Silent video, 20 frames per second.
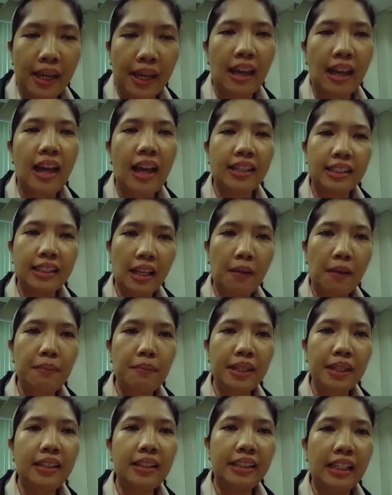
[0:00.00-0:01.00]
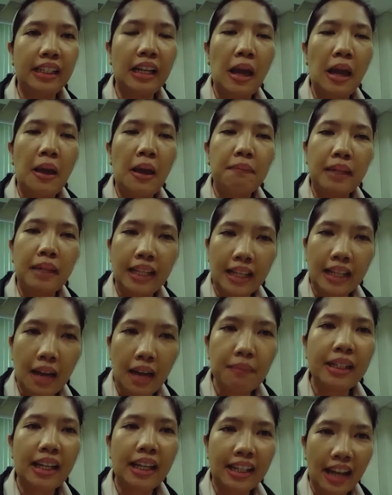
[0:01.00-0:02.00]
ang isang building,
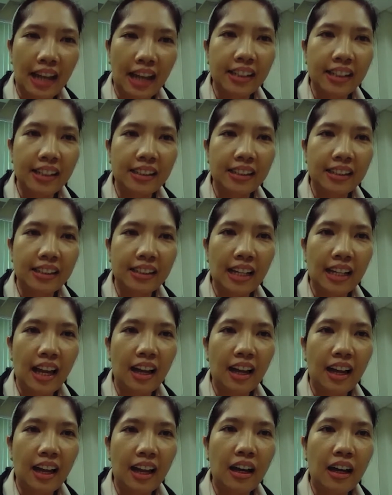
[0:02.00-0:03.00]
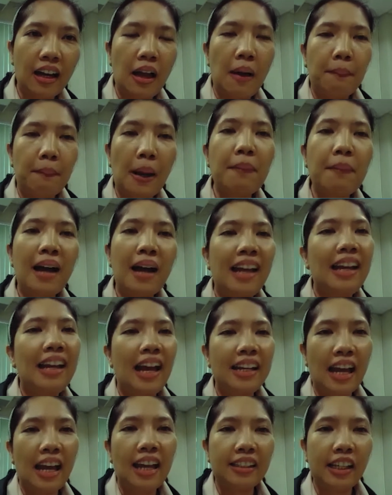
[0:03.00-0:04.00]
malalaman agad ng pamahalaan
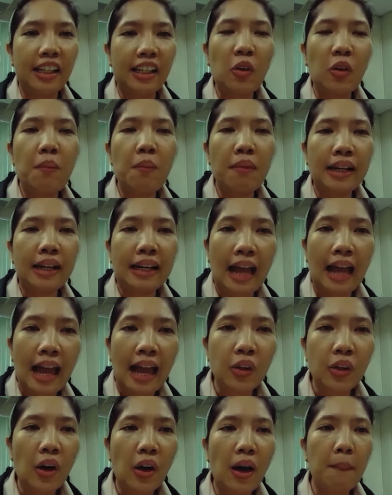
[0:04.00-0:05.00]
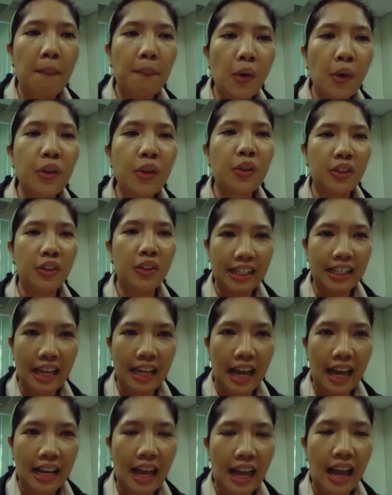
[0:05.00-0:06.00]
natin kung magkano ang pondo na
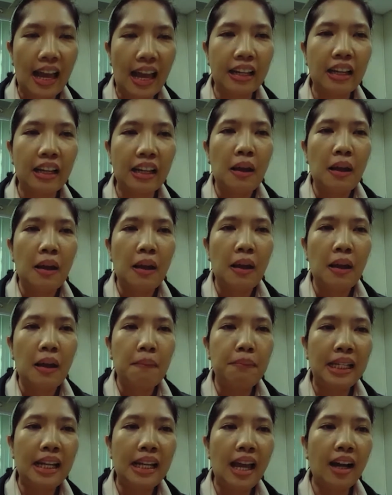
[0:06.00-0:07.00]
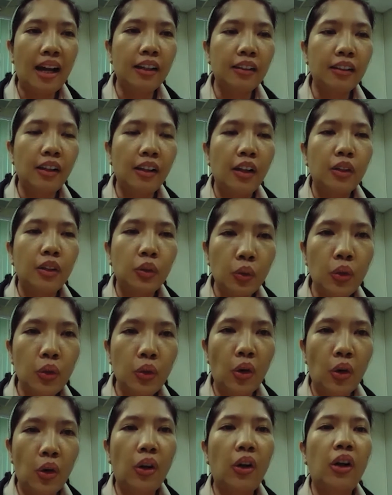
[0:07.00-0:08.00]
ilalaan bilang
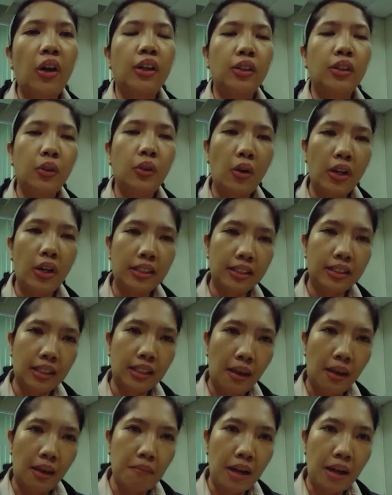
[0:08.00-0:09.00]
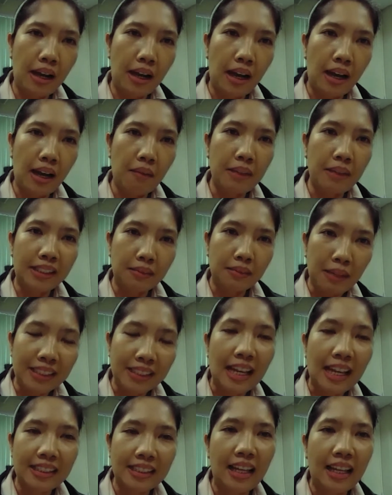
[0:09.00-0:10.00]
tulong doon sa mga
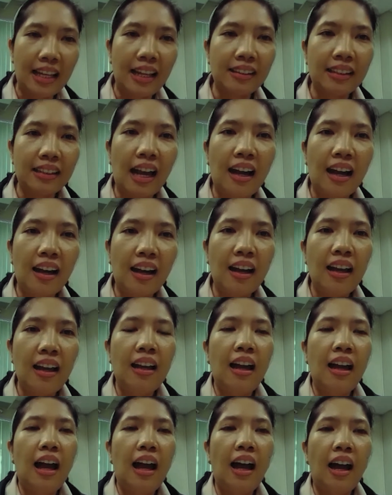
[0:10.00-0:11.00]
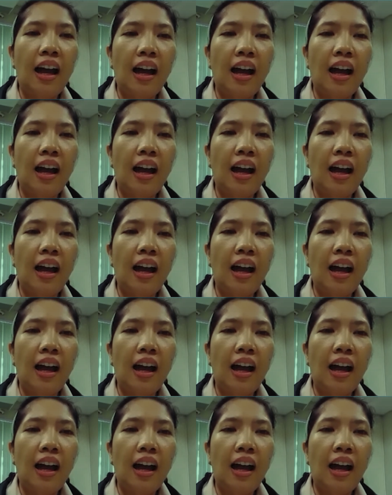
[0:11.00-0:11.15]
masasalantang uh,